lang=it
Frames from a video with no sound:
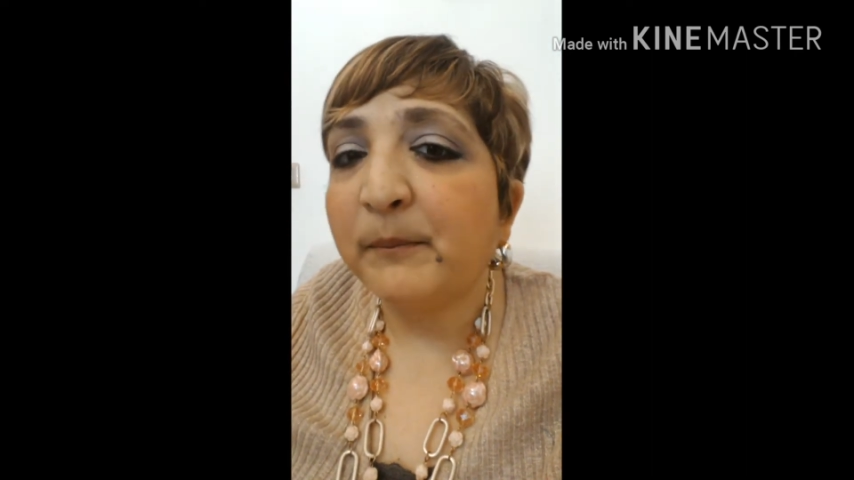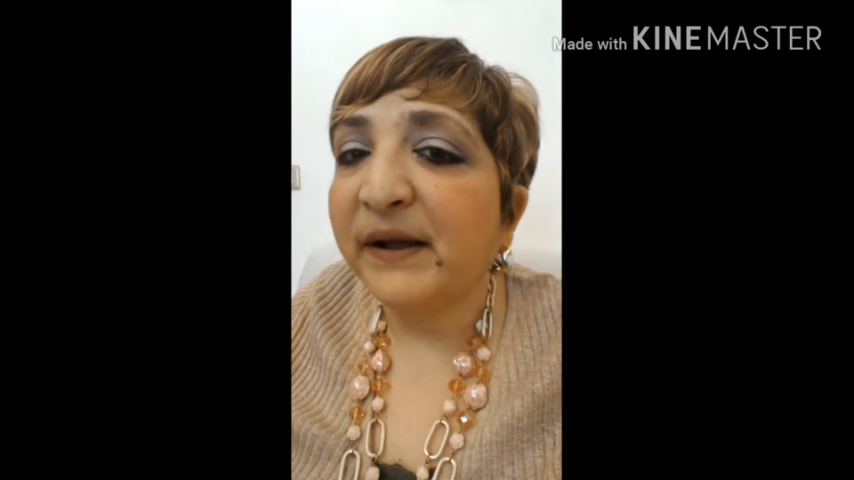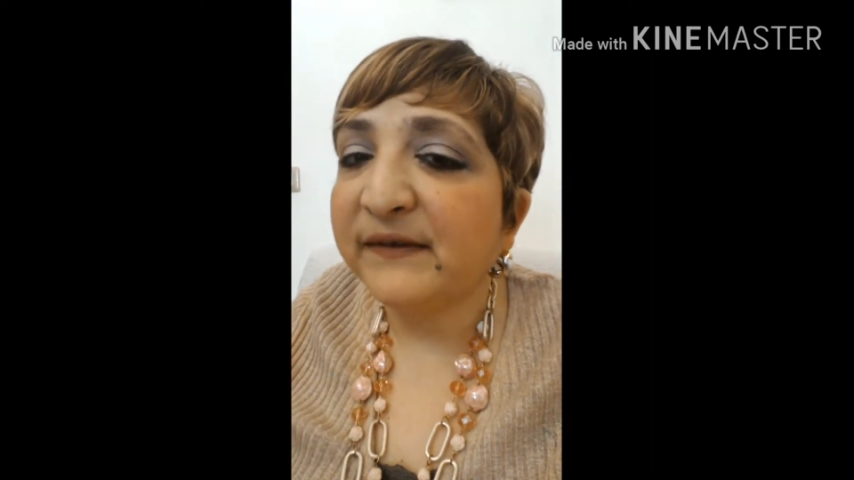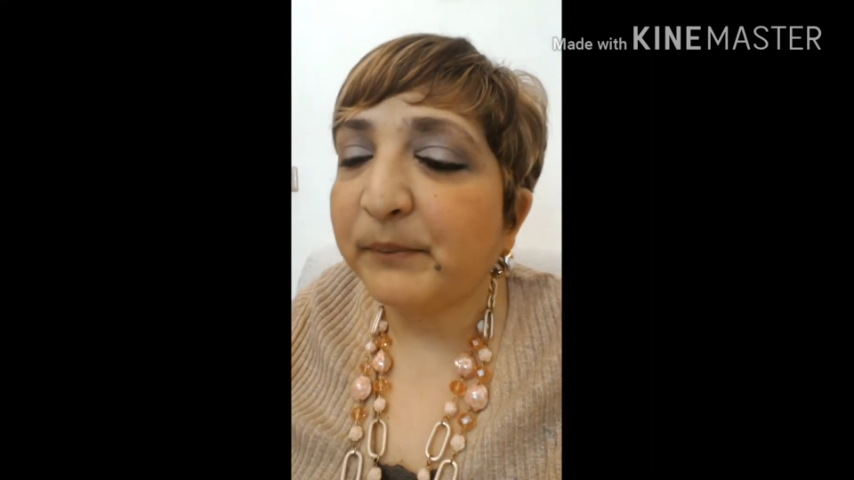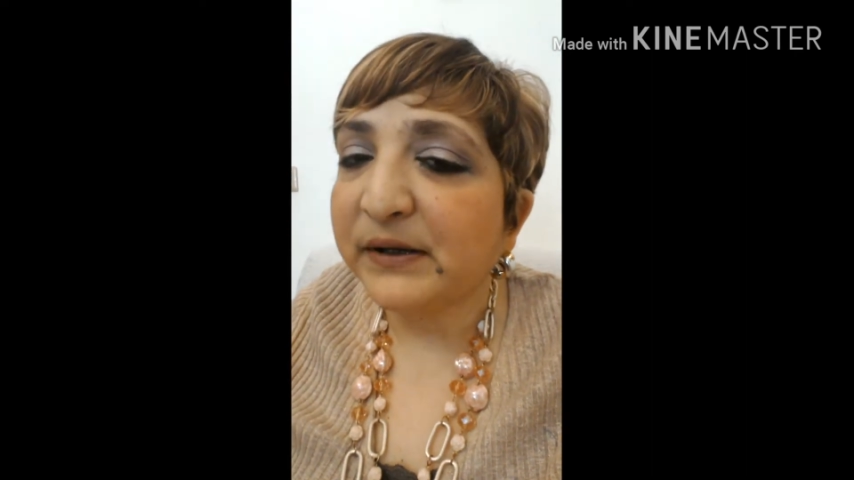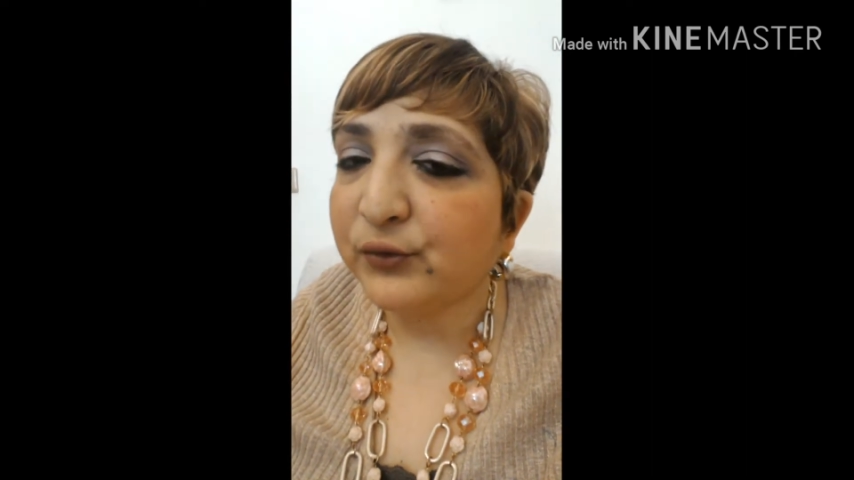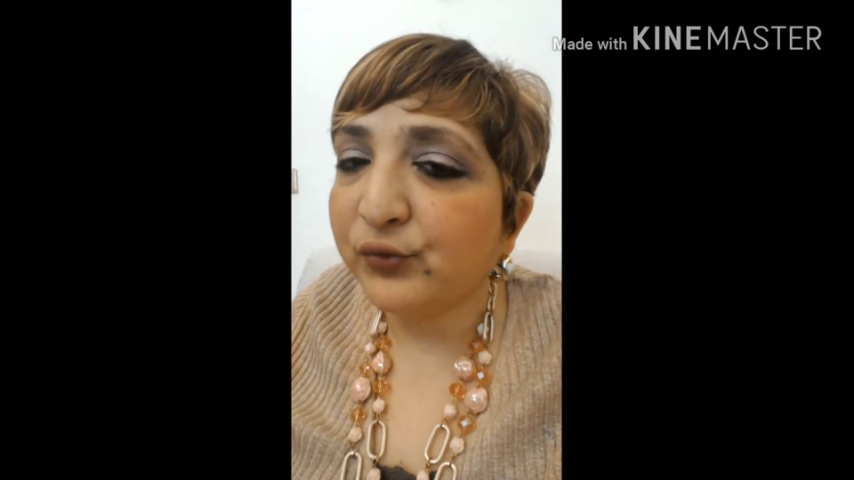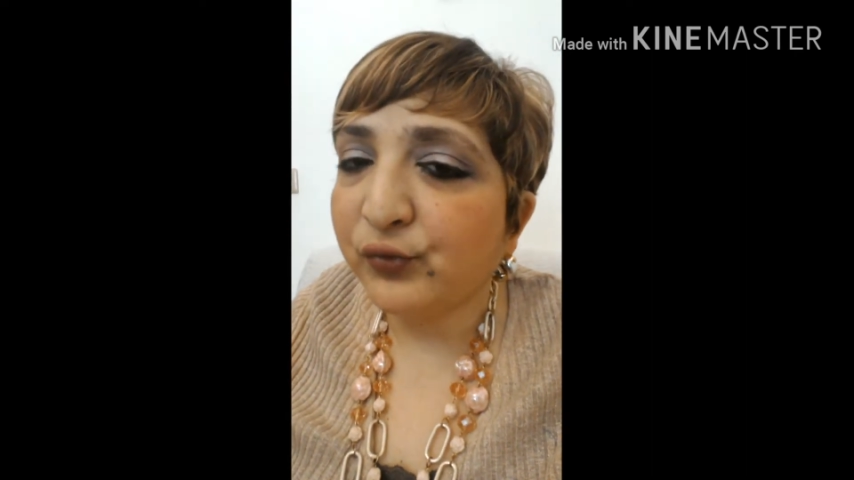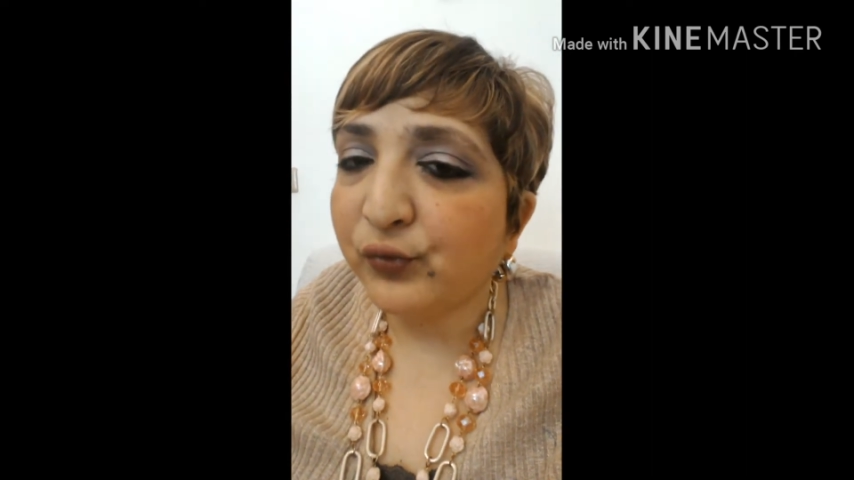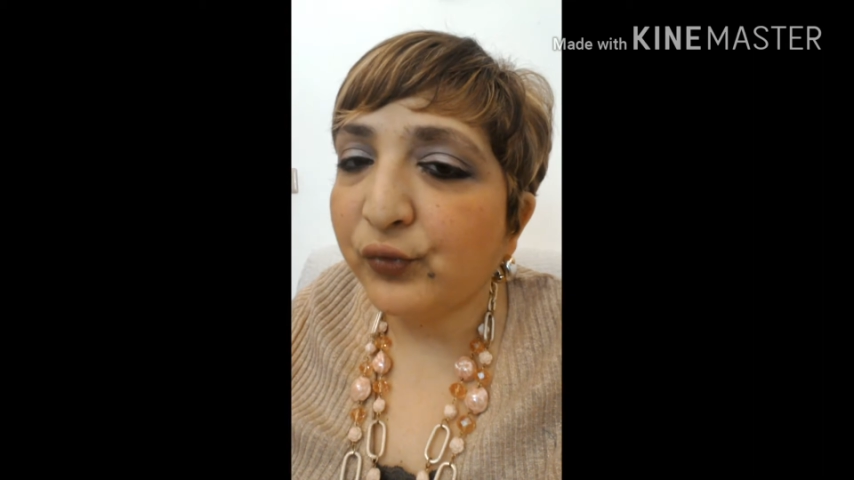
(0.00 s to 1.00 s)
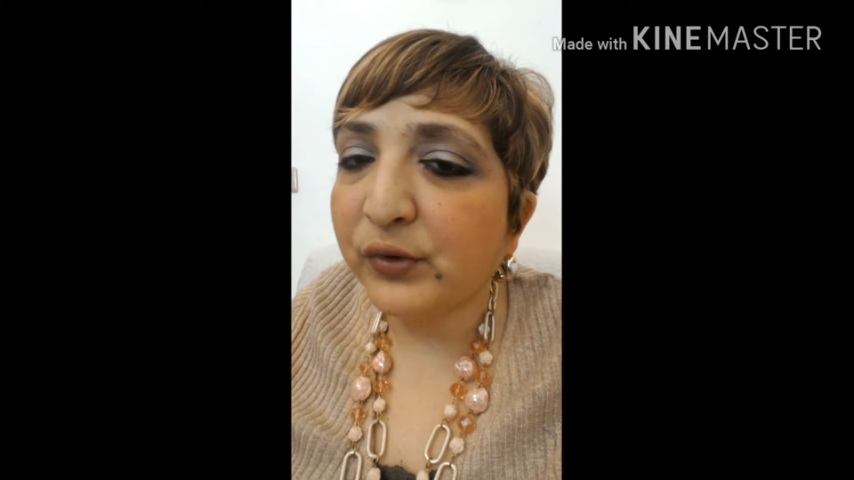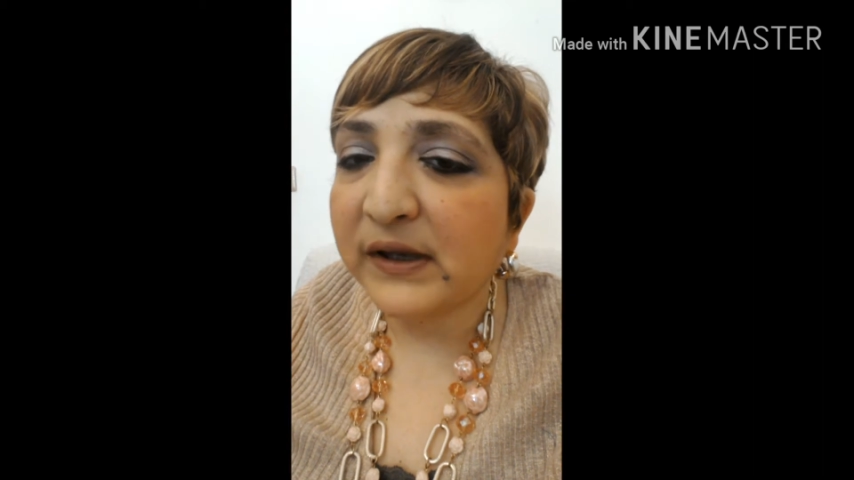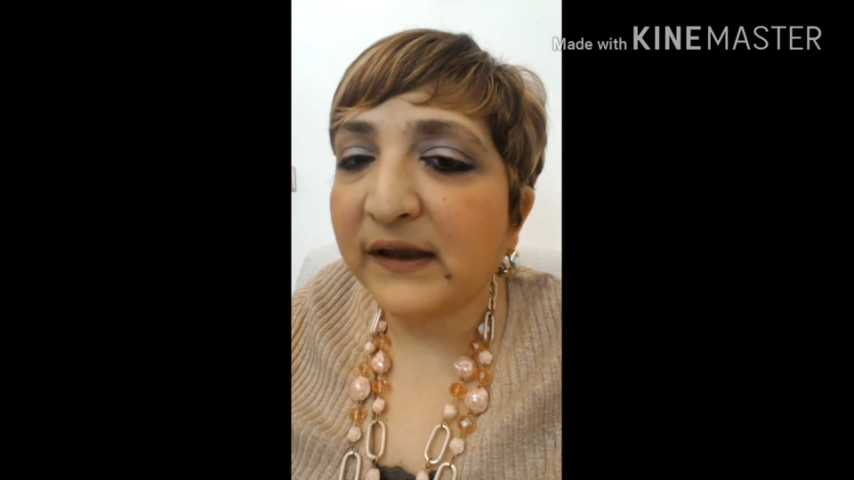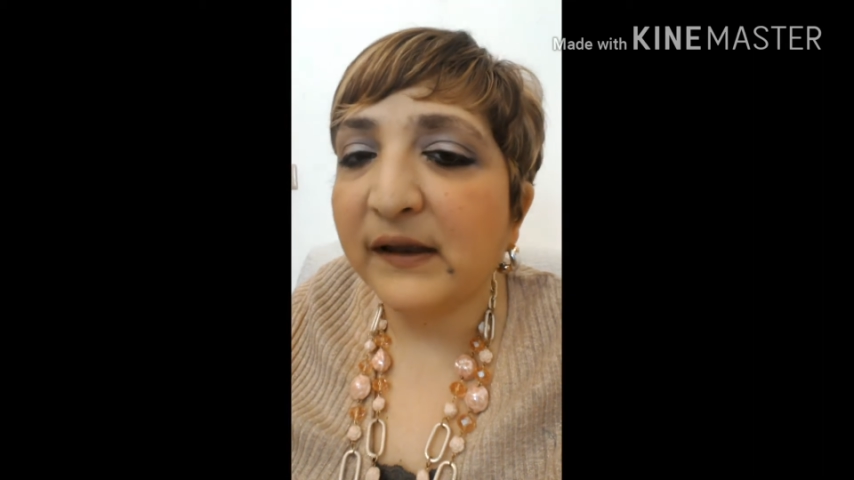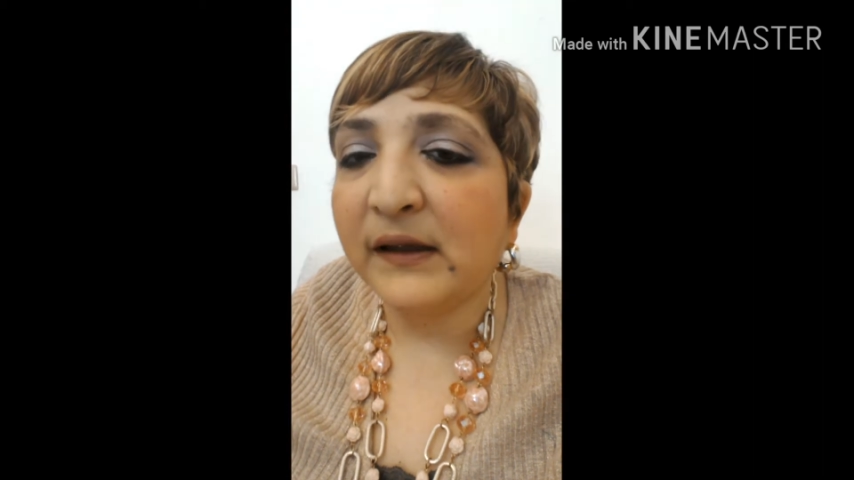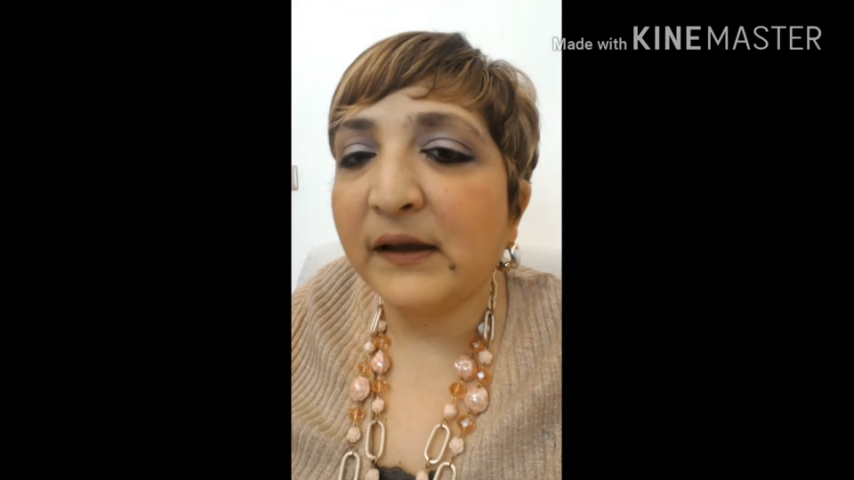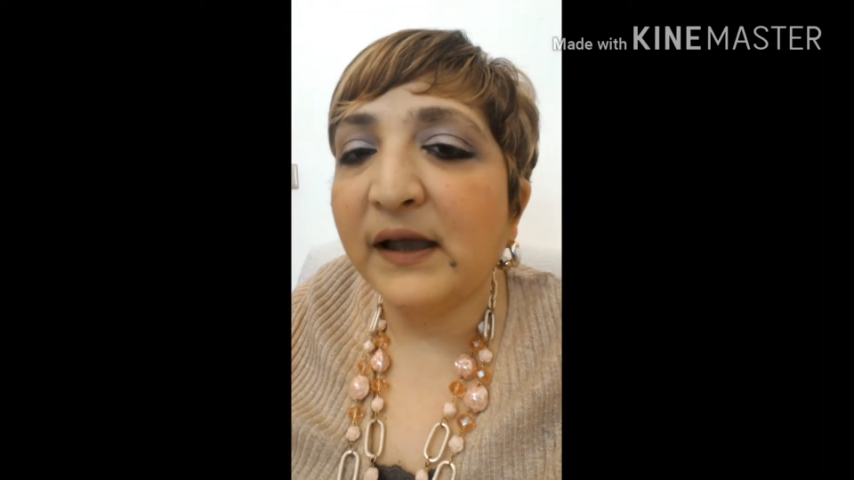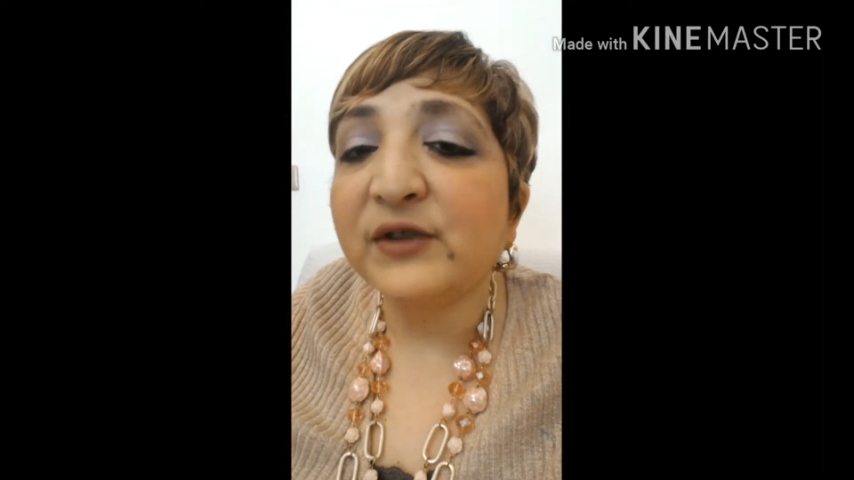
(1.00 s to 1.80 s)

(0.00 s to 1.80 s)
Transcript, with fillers: passepartout che è,